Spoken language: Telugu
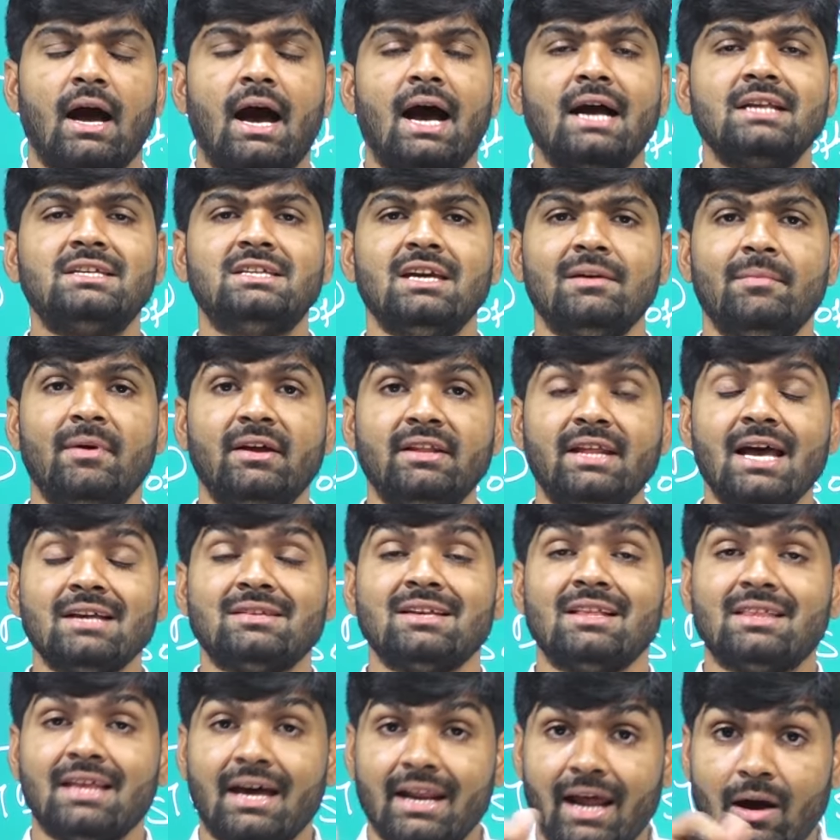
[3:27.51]
ఆజ్యం ఏంది
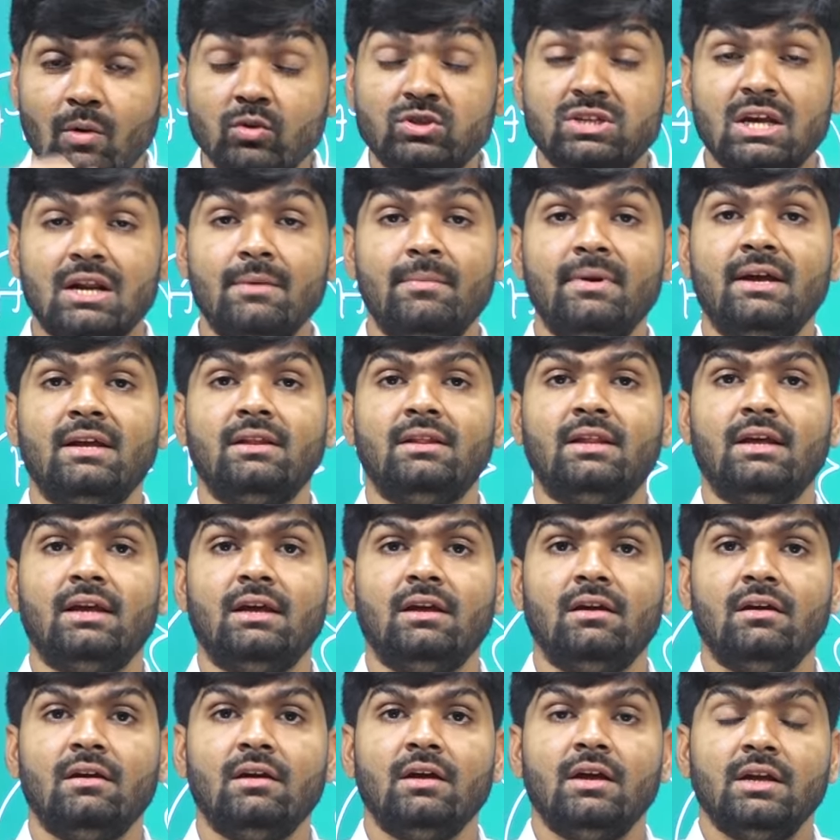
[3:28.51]
అసలు దాని అవసరమేంది
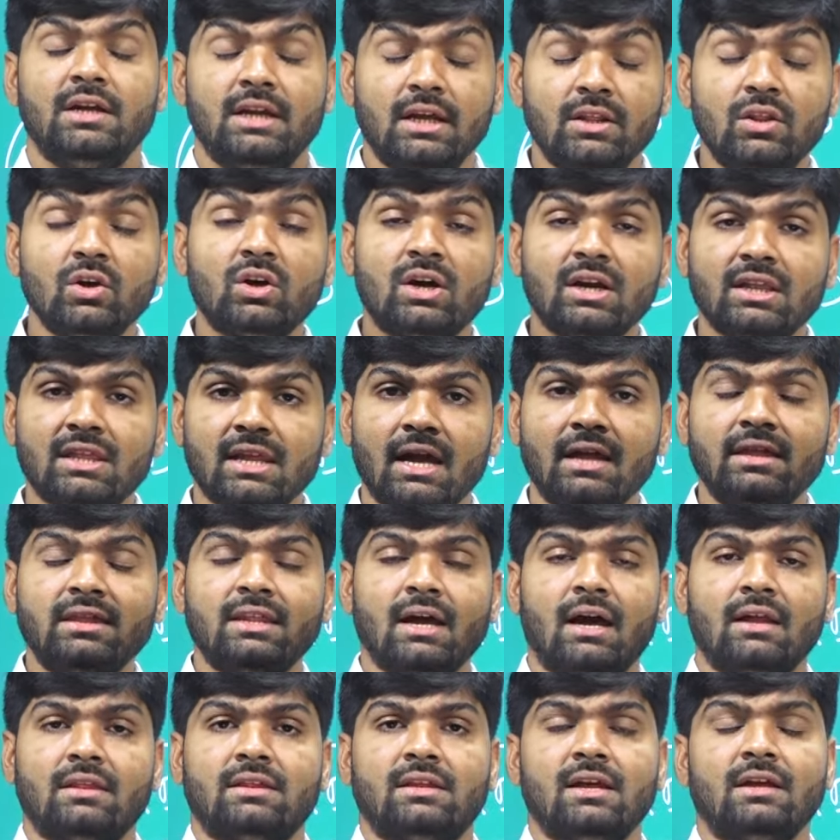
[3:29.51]
ఎందుకు ఇంత
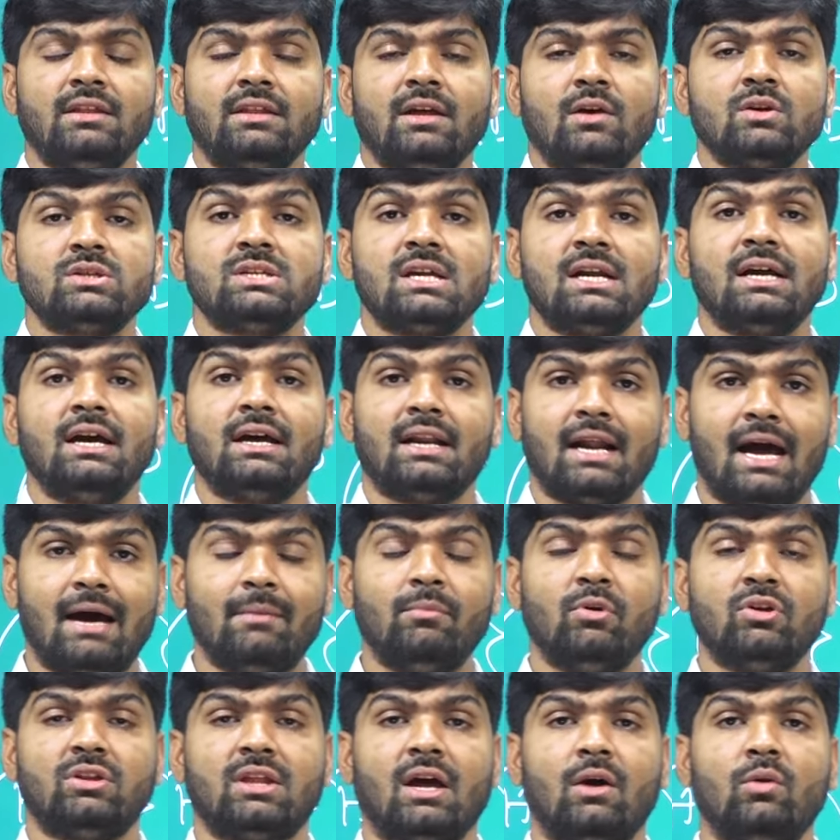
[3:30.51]
అత్యంత అవసరంగా
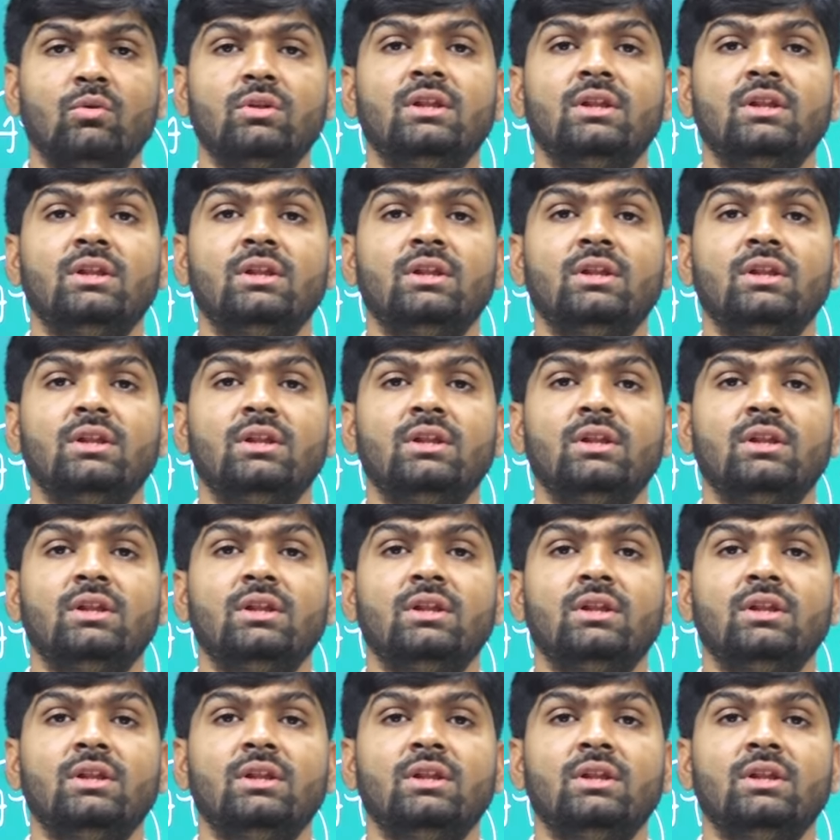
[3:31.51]
రాబోతా